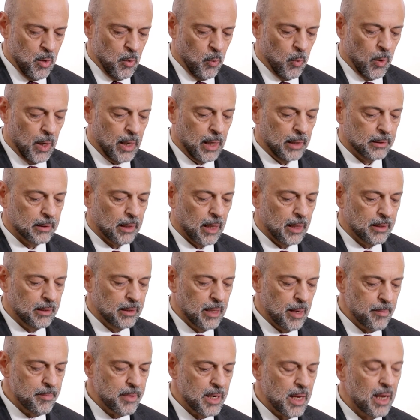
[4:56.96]
وقد
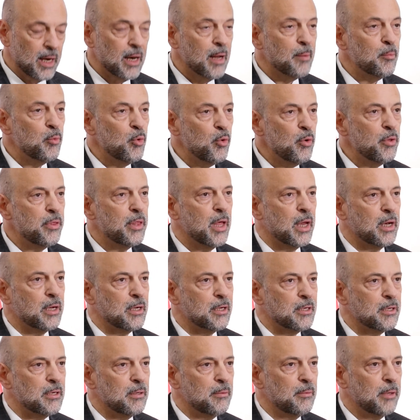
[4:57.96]
قدمنا نموذجا
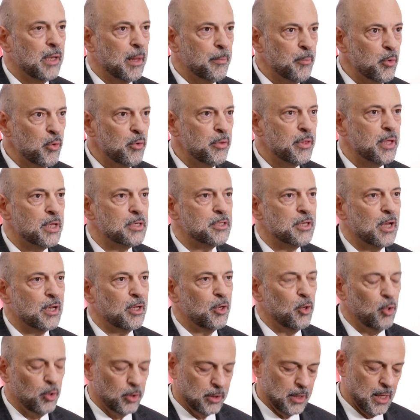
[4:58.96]
نموذجا
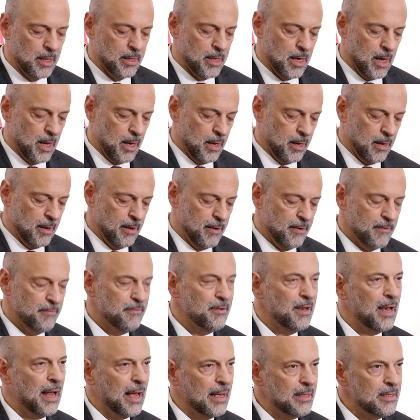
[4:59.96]
يحتذى في
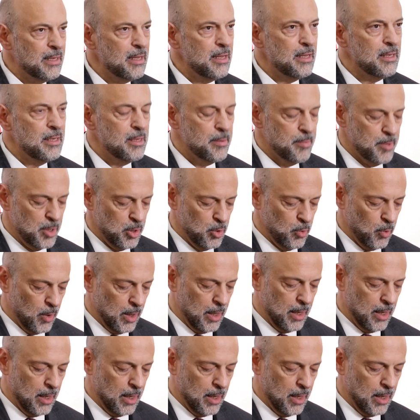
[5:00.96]
العديد من دول